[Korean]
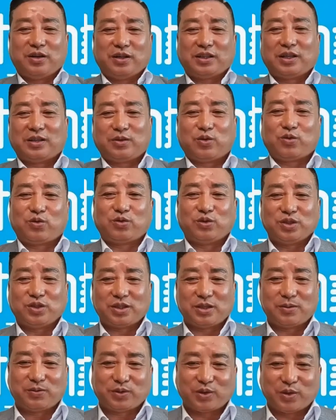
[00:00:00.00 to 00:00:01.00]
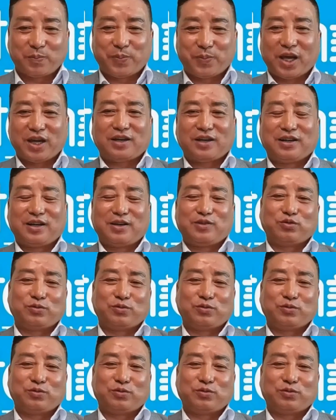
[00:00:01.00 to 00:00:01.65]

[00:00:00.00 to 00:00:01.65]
거기다 놓고 이제부터 팩을